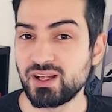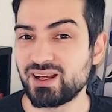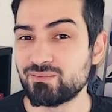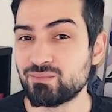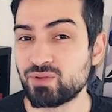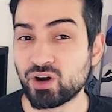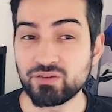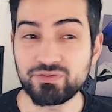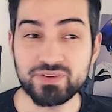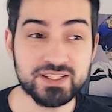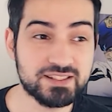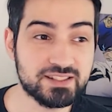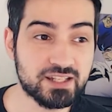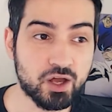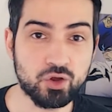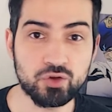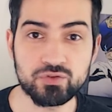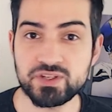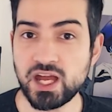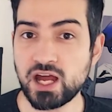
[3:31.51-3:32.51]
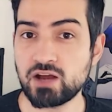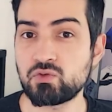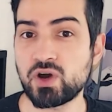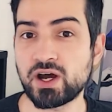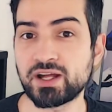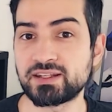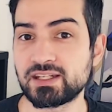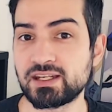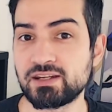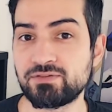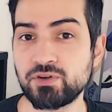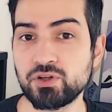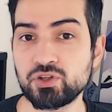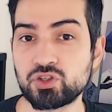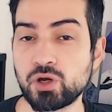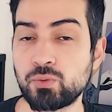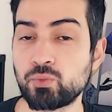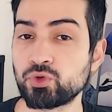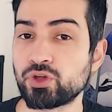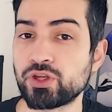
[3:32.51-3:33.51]
bah, en fait ça revient à avoir un téléphone
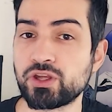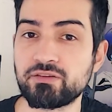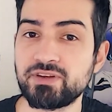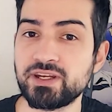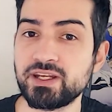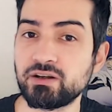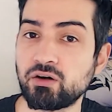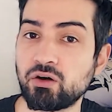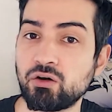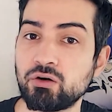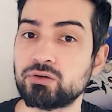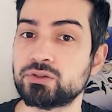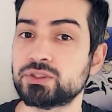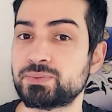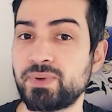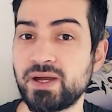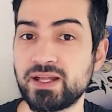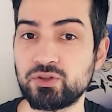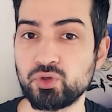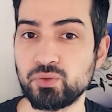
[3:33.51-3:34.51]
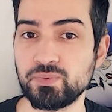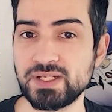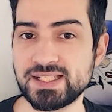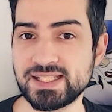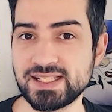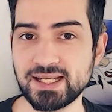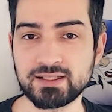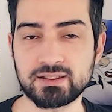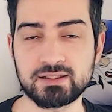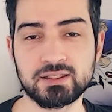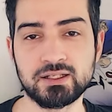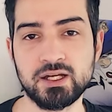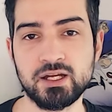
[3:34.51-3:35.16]
comme on en avait en je pas, 2005.